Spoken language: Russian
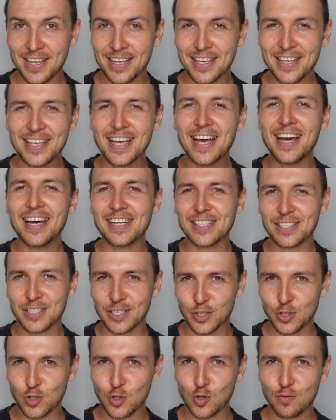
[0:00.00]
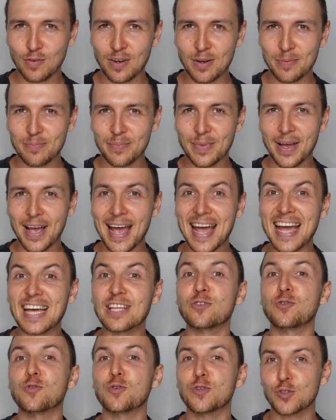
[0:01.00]
и я расскажу вам
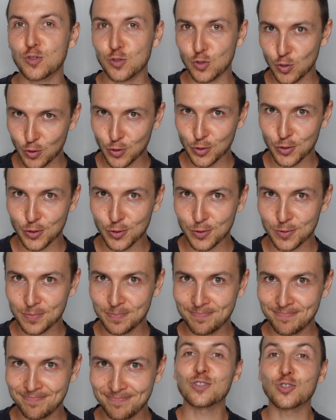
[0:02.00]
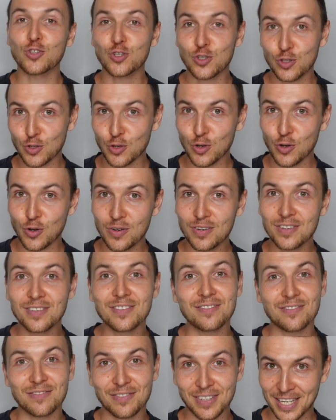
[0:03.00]
эту историю. Ну что,
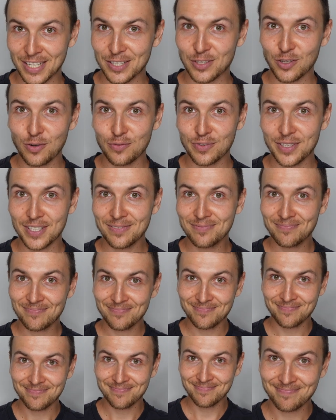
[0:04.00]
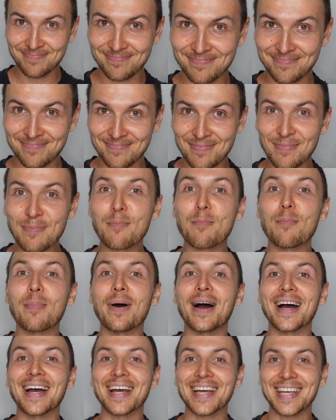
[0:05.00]
вы готовы?
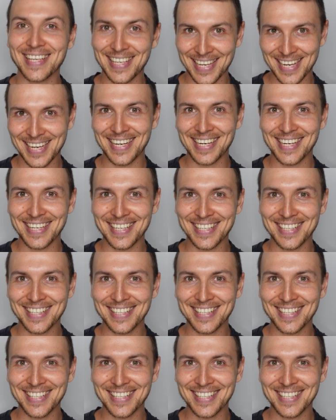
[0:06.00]
Поехали!